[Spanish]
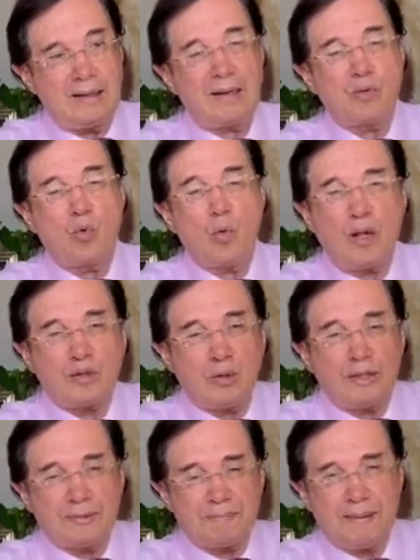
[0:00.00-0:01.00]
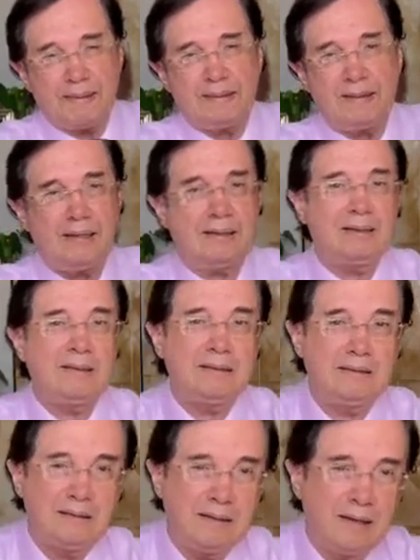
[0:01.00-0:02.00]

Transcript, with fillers: eran cuatro expresidentes,